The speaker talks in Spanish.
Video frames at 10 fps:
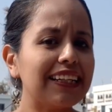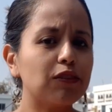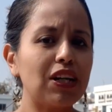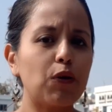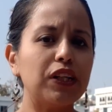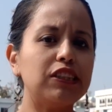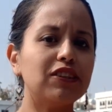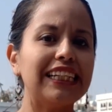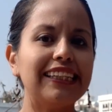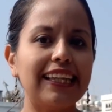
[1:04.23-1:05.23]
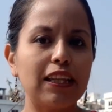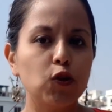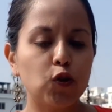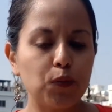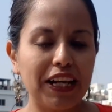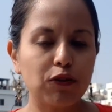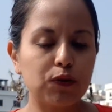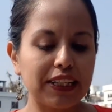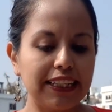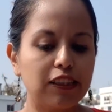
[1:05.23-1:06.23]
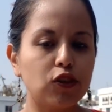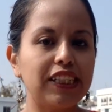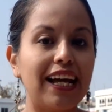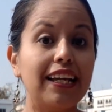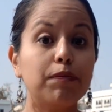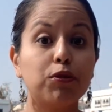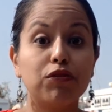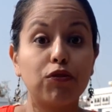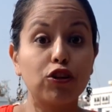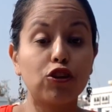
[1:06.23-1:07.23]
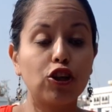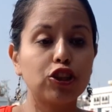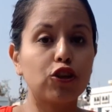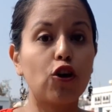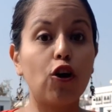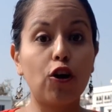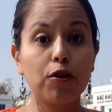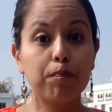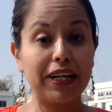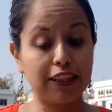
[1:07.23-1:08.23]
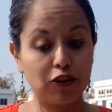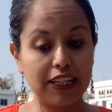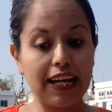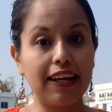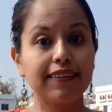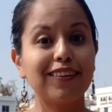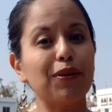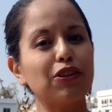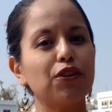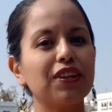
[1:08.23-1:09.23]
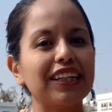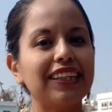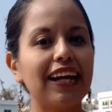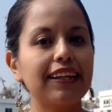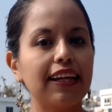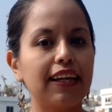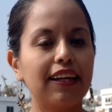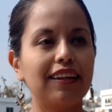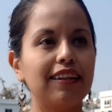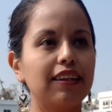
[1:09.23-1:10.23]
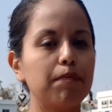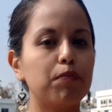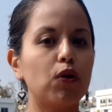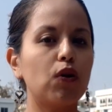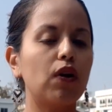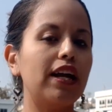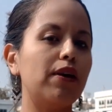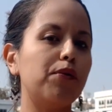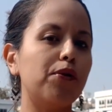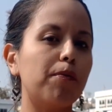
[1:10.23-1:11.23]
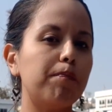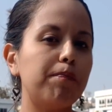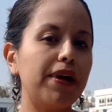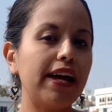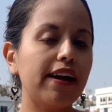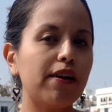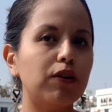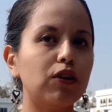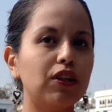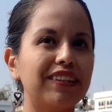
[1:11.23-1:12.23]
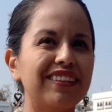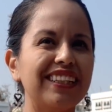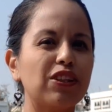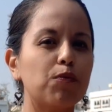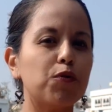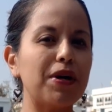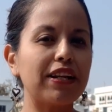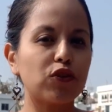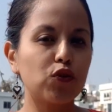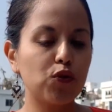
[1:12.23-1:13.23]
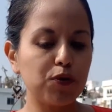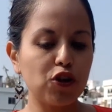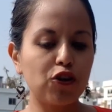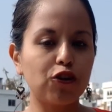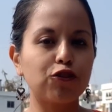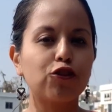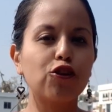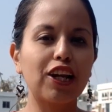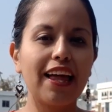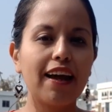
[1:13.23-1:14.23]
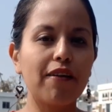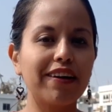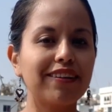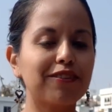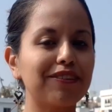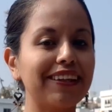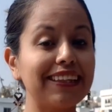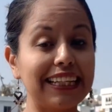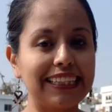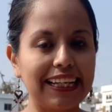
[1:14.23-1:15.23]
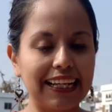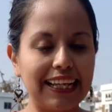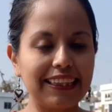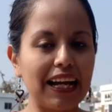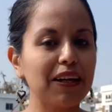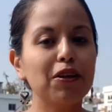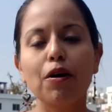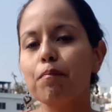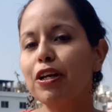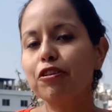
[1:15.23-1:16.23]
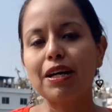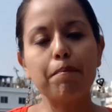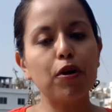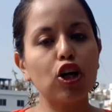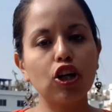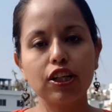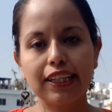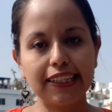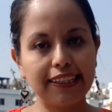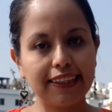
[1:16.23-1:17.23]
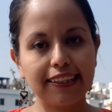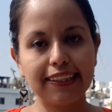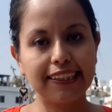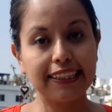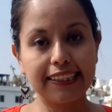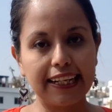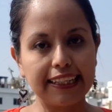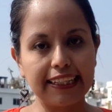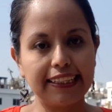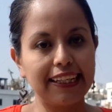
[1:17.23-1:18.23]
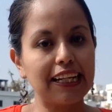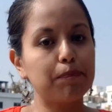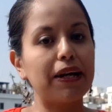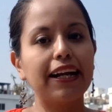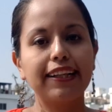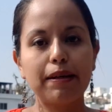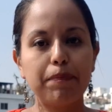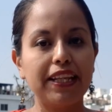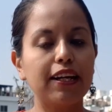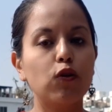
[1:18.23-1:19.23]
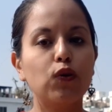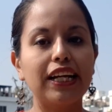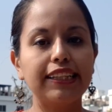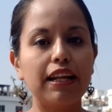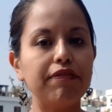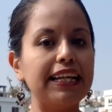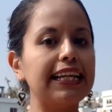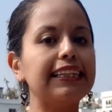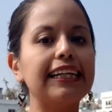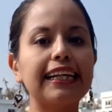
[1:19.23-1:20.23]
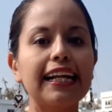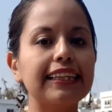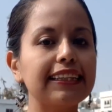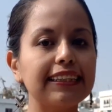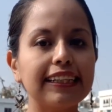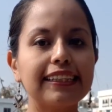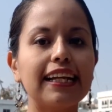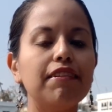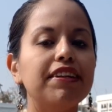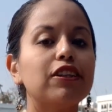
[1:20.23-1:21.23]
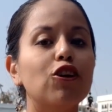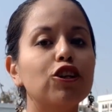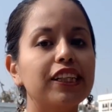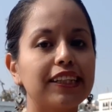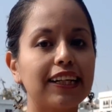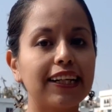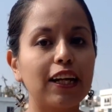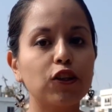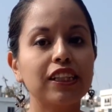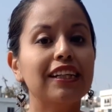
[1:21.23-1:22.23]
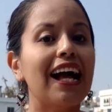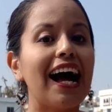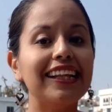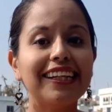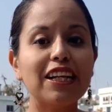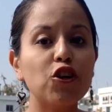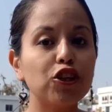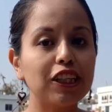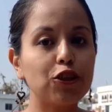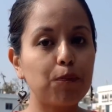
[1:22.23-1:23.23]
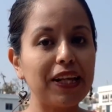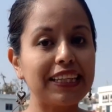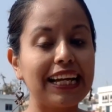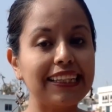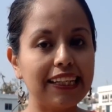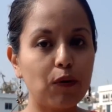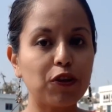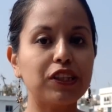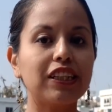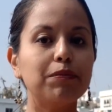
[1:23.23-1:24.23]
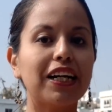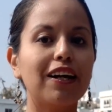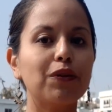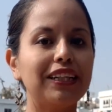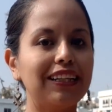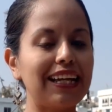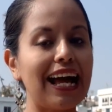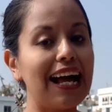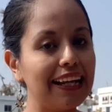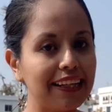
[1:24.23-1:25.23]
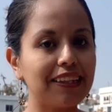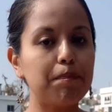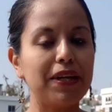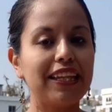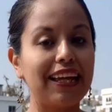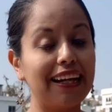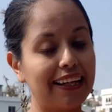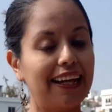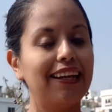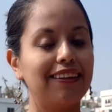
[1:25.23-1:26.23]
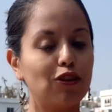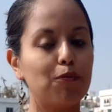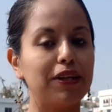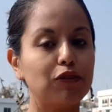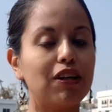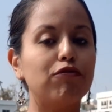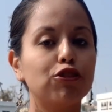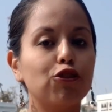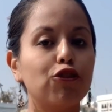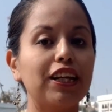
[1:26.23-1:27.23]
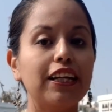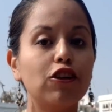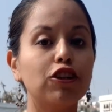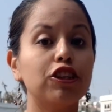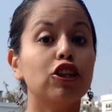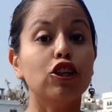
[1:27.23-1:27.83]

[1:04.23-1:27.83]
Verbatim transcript: que es una cuestión de estatus subir a tus redes sociales pues fotos con personas, sobre todo que sean eh, de tipo europeo, es decir, como más rubios, ojo claro, esas cosas les encanta. Pero tampoco necesitas tener estas características para que te pidan una selfie. Les encanta tener selfies con los extranjeros, así que no te sorprendas si cuando estás viajando en India alguien te pide que te tomes una foto con ellos